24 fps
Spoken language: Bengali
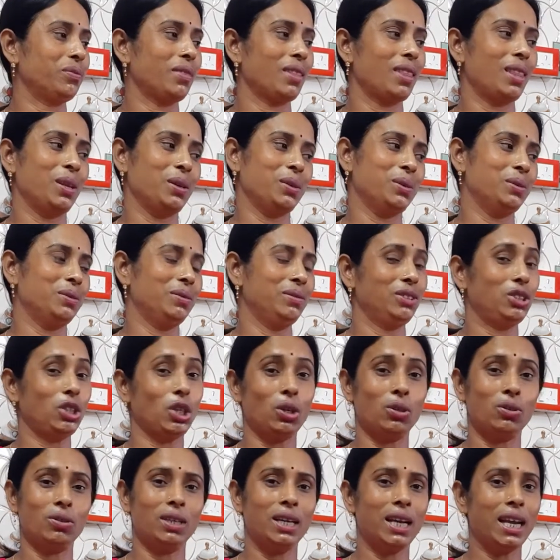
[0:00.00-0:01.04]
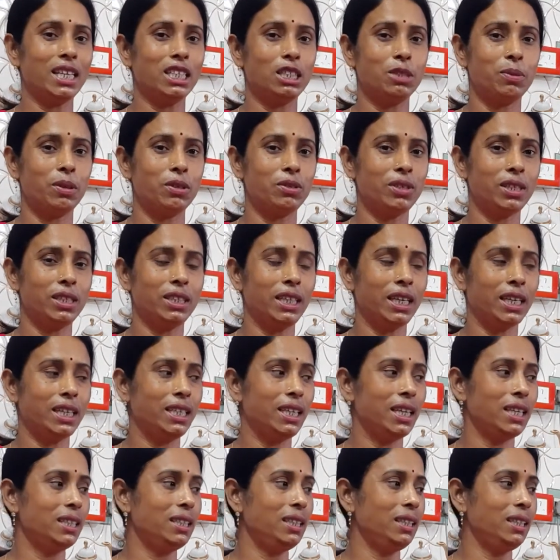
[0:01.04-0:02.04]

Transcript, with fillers: তো চলো লাঞ্চ মেনুটা দেখিয়ে